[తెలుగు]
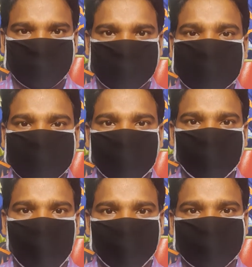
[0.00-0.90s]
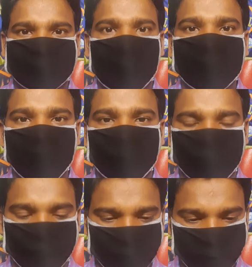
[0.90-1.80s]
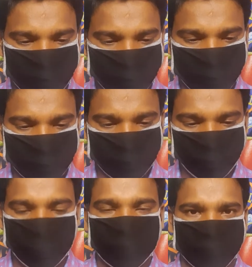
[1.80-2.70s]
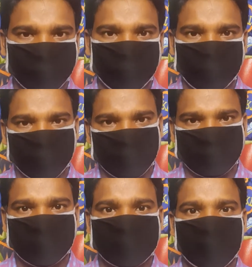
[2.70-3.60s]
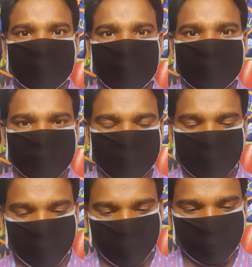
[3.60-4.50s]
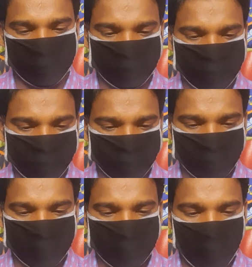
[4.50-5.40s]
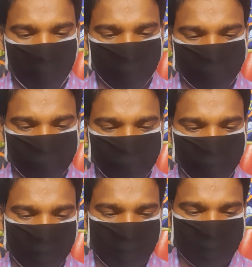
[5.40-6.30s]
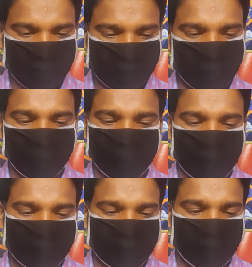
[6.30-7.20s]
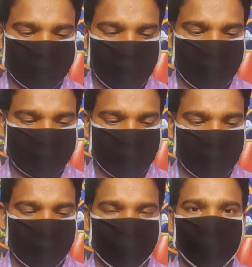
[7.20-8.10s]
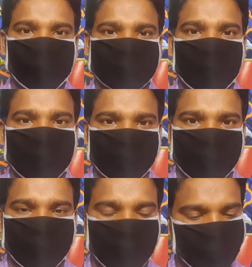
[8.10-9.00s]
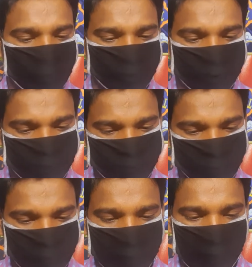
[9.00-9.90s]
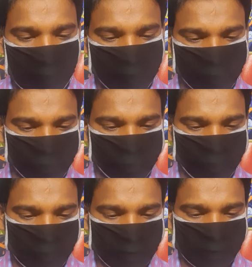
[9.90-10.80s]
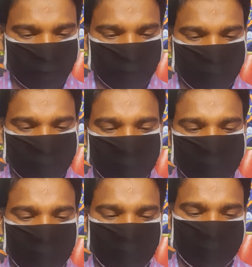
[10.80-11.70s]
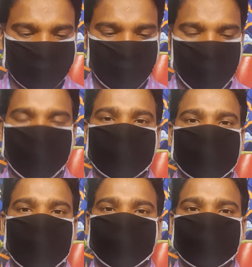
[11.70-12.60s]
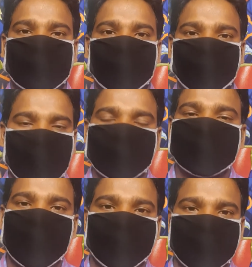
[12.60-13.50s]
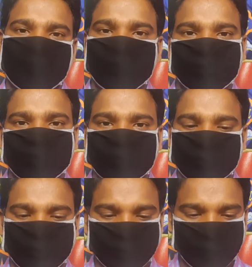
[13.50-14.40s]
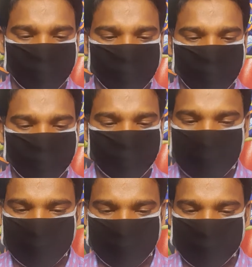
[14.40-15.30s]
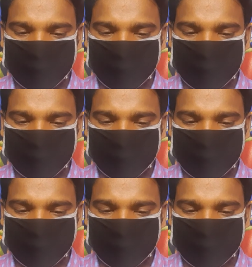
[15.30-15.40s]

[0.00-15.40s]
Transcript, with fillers: శిక్షను మార్పు చేయటము మూడు శిక్షను తగ్గించడము నాలుగు శిక్ష నుండి తాత్కాలిక ఉపశమనం ఇవ్వడము ఐదు శిక్ష అనేది అమలు కాకుండా వాయిదా వేయటం మరి